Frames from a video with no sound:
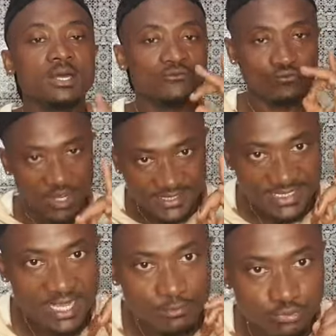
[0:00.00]

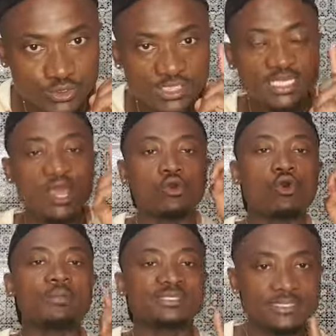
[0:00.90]
Voici un boutiquier, un
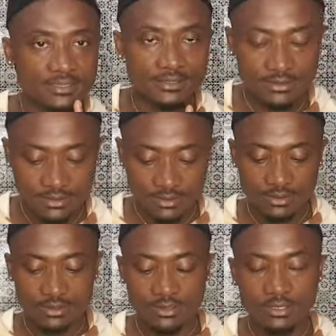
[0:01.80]
commerçant,
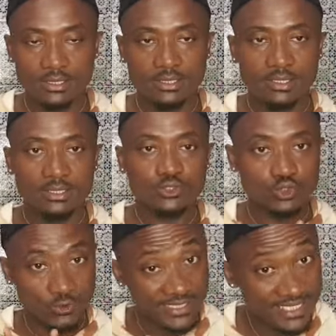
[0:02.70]

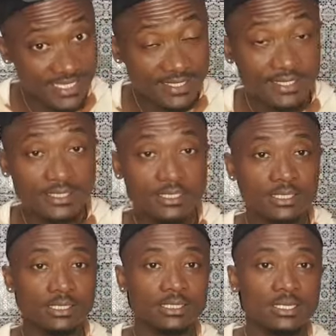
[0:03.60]
sorcier,
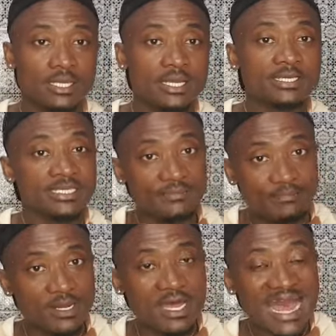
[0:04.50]
qui
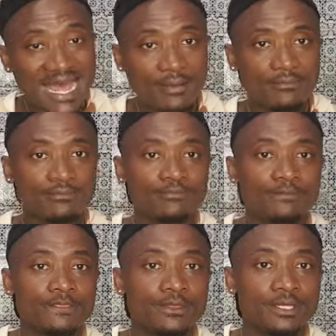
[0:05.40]
prend âme
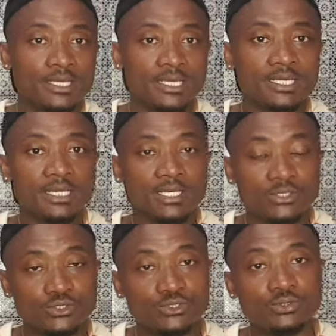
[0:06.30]

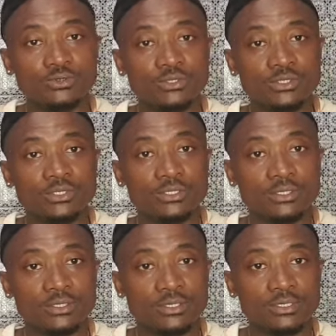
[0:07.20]

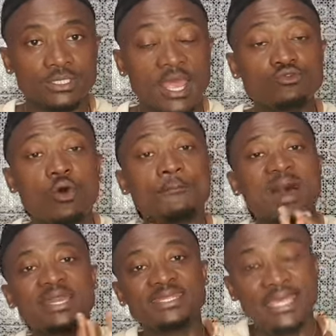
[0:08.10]
d'un homme
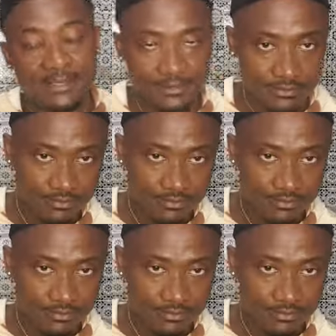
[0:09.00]
marié.